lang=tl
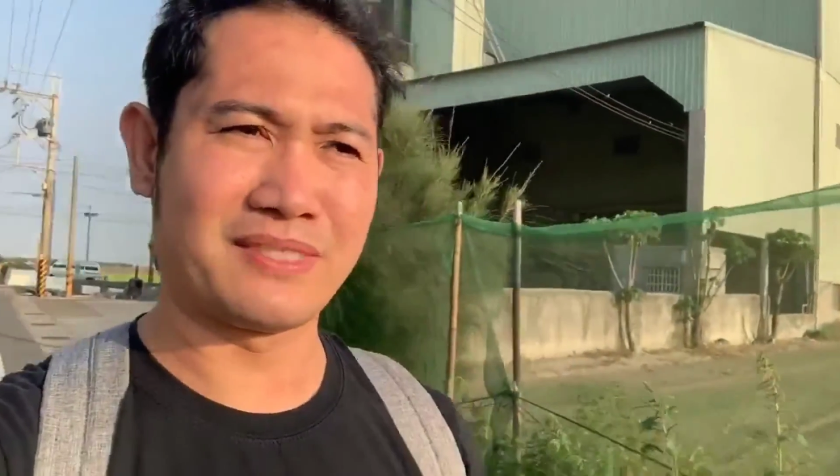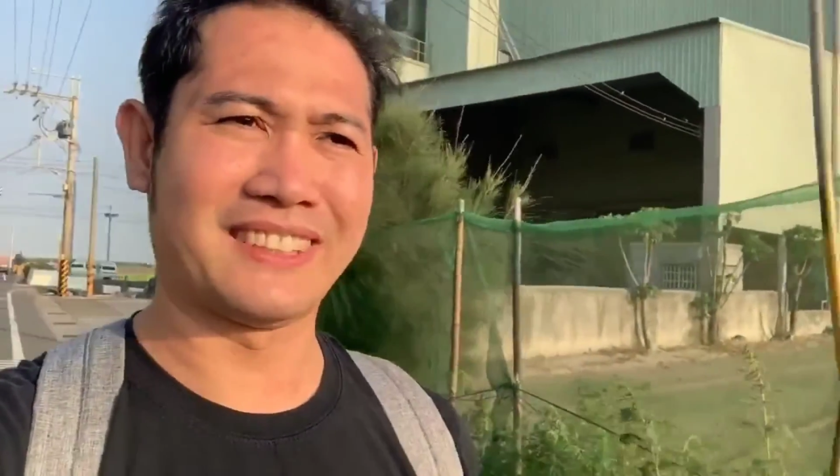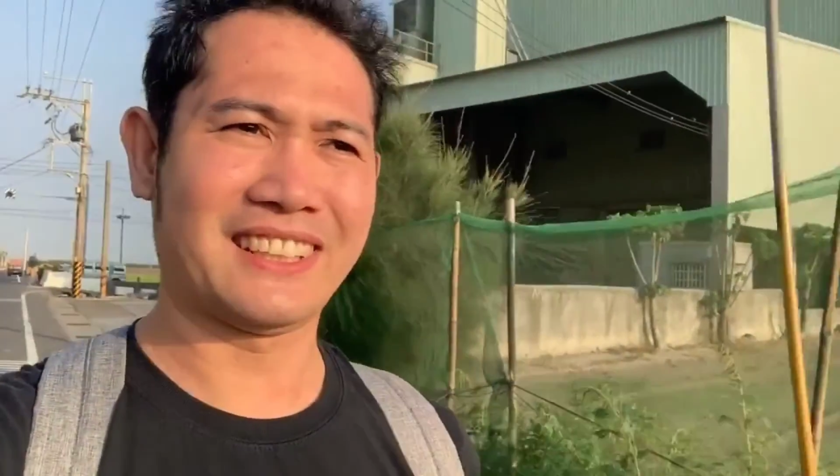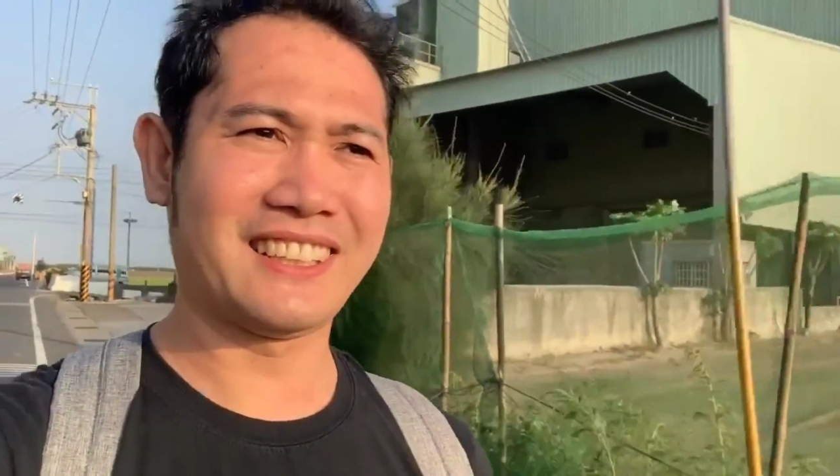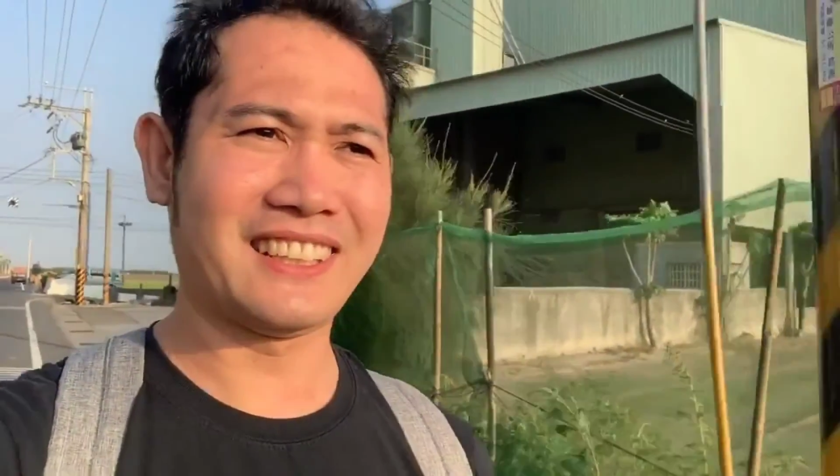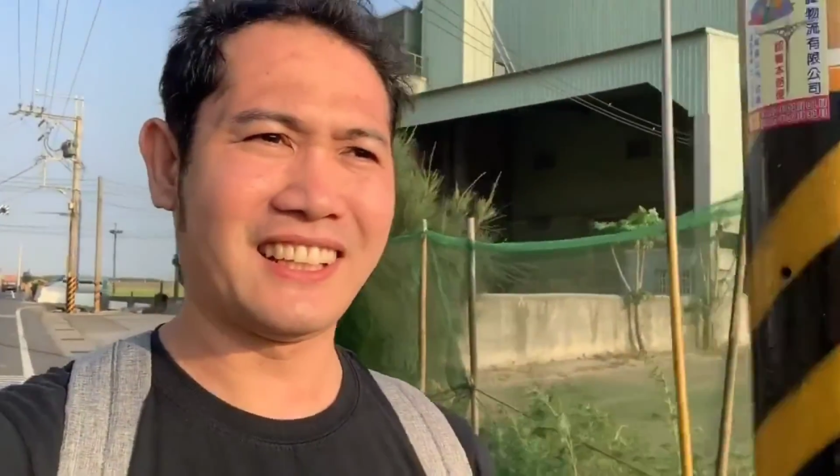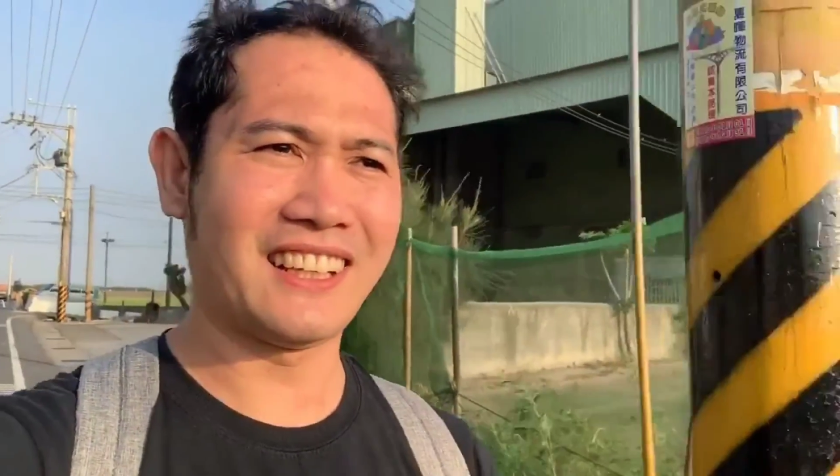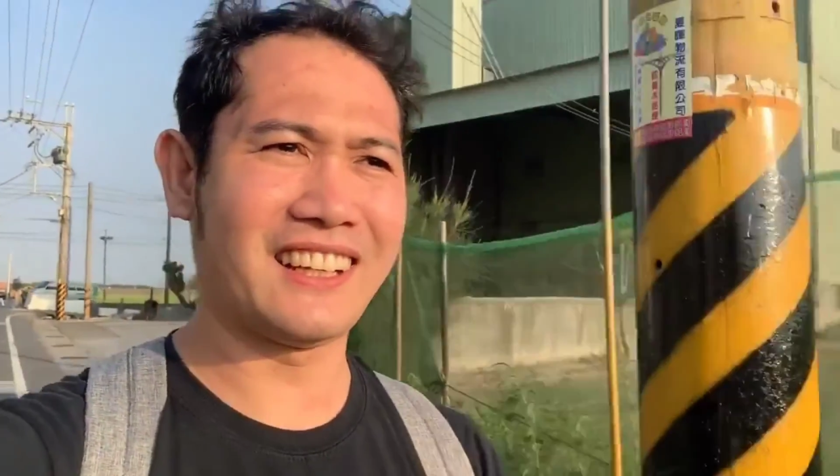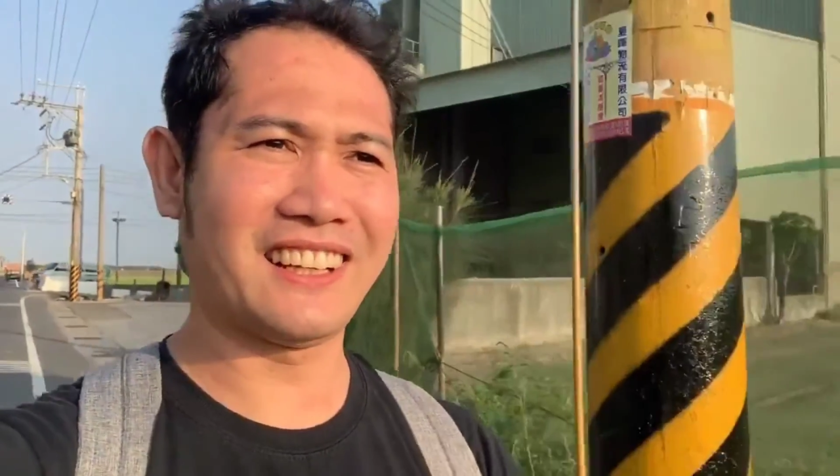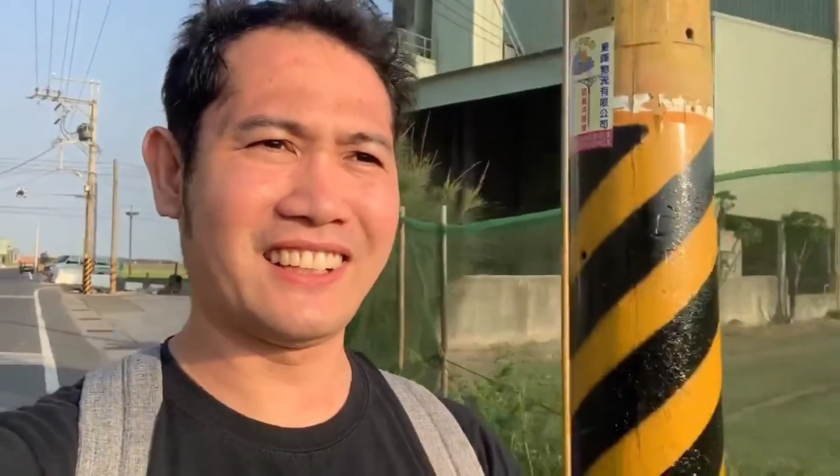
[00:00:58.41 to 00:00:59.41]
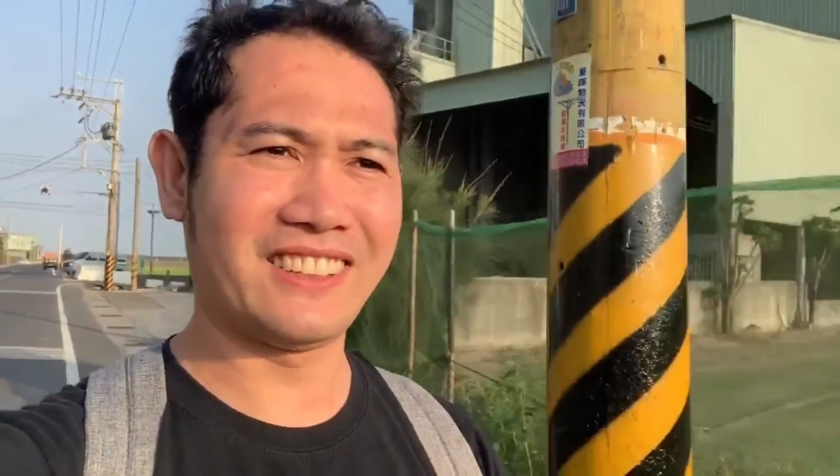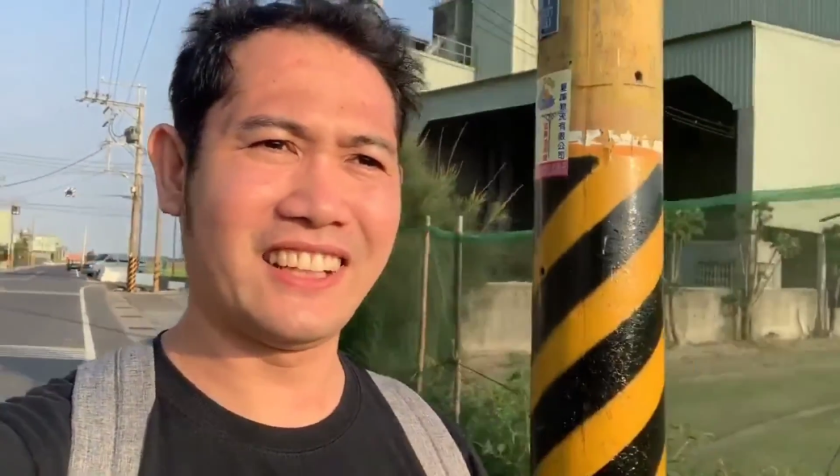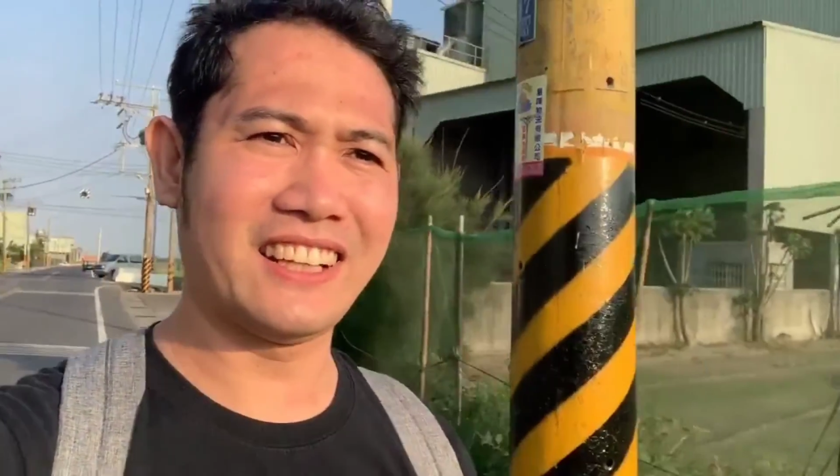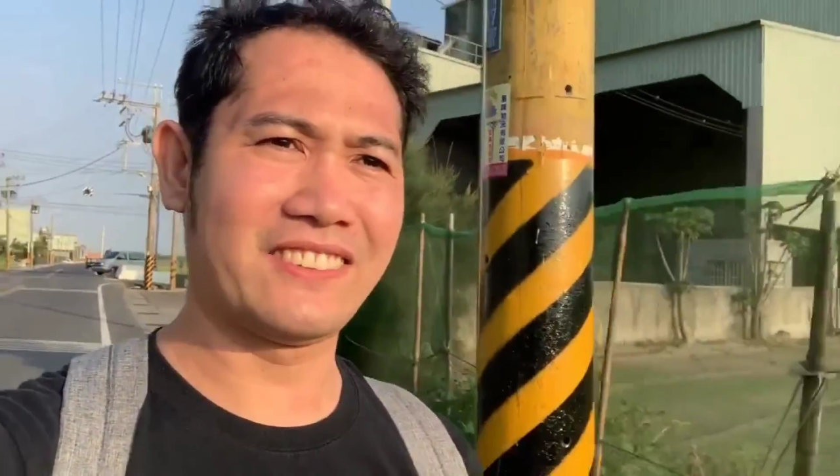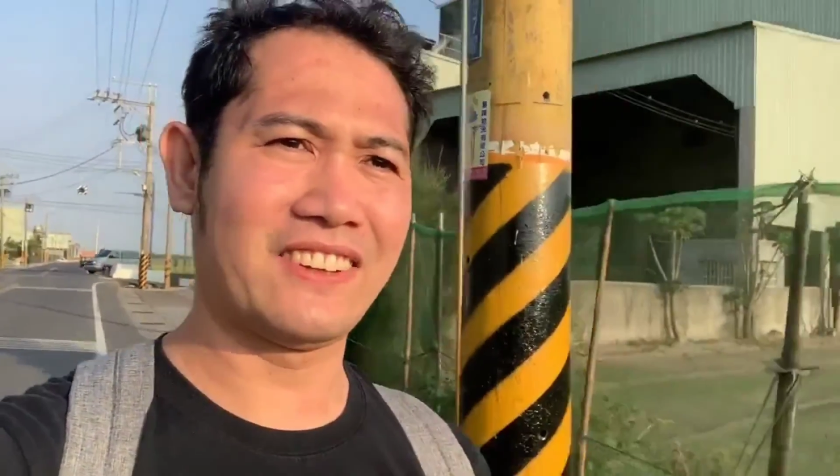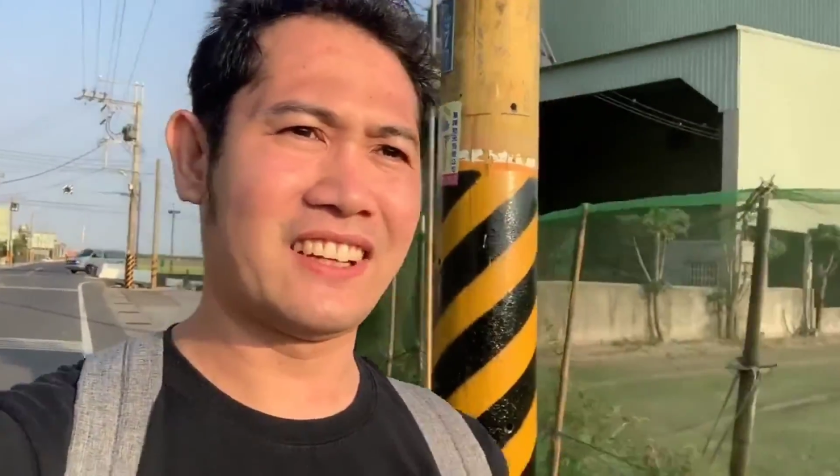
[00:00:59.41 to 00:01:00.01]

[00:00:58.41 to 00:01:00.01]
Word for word: Ang ganda ng ano nila, di